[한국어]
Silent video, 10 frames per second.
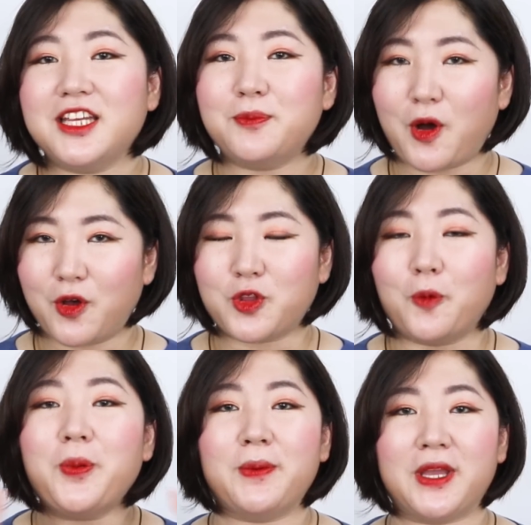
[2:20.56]
이번
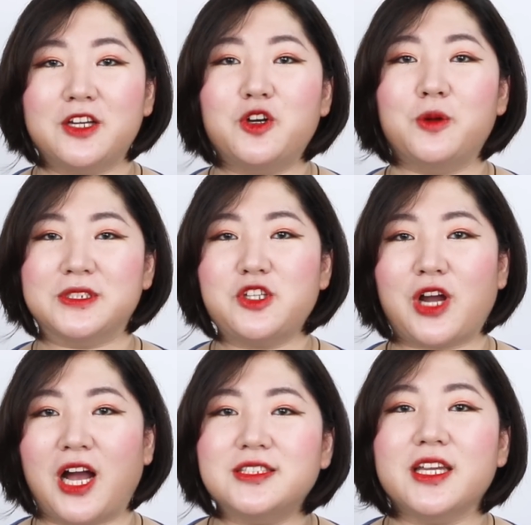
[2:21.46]
더페 메이크업에서
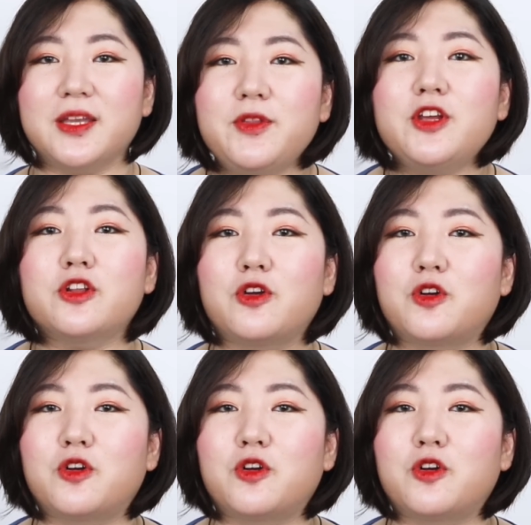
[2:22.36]
가장 힘들었던